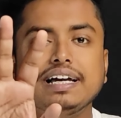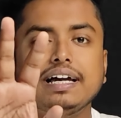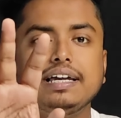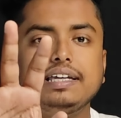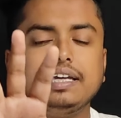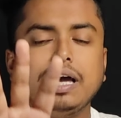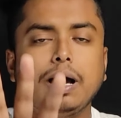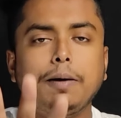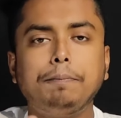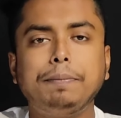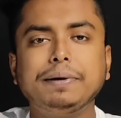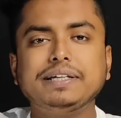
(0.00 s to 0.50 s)

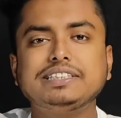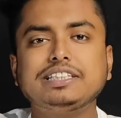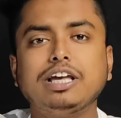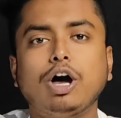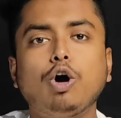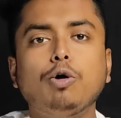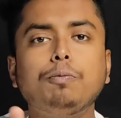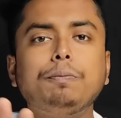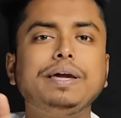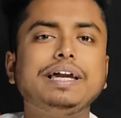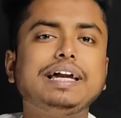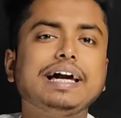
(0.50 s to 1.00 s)
यहाँ पर
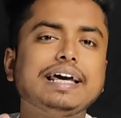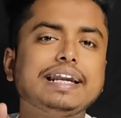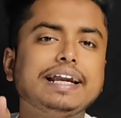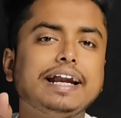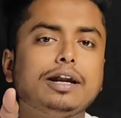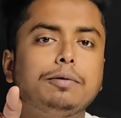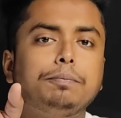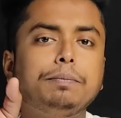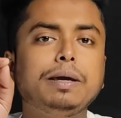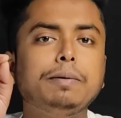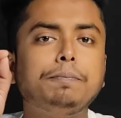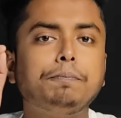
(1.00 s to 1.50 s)
साउमी का
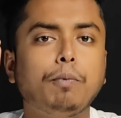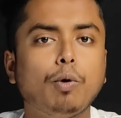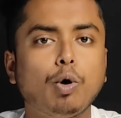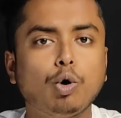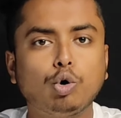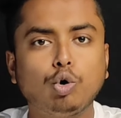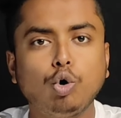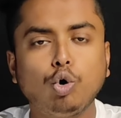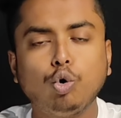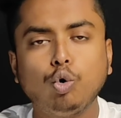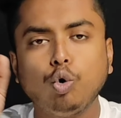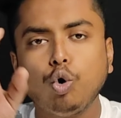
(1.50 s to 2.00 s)
रेडमी
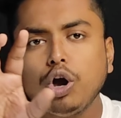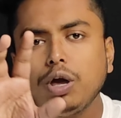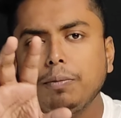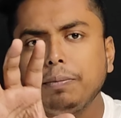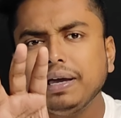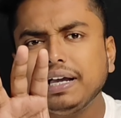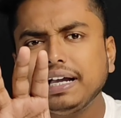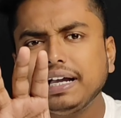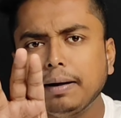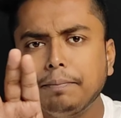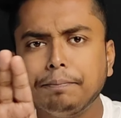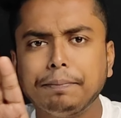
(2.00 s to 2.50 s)
पोको कोई
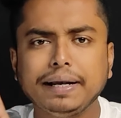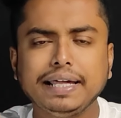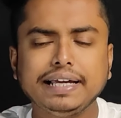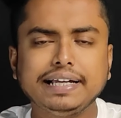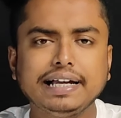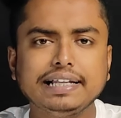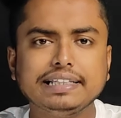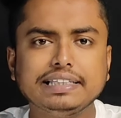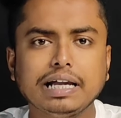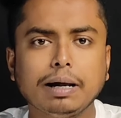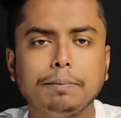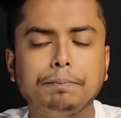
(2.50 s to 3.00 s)
भी कंपनी
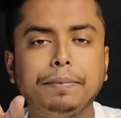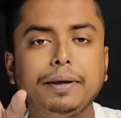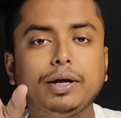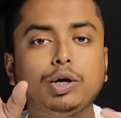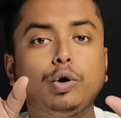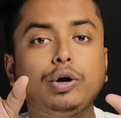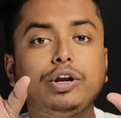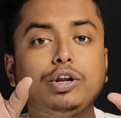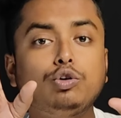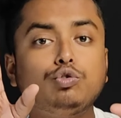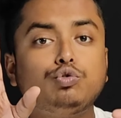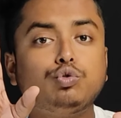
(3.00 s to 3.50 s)
का जब भी
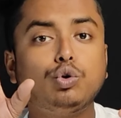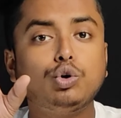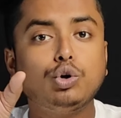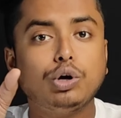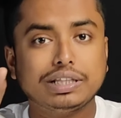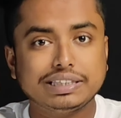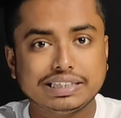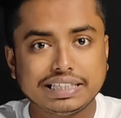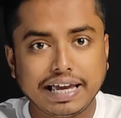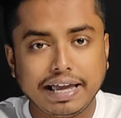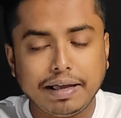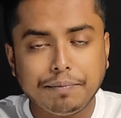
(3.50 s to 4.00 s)
कोई न्यू फ़ोन
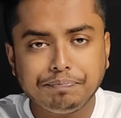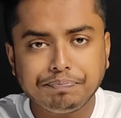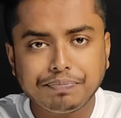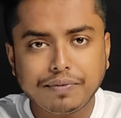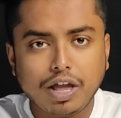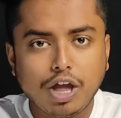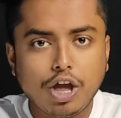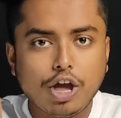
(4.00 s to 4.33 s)
आता है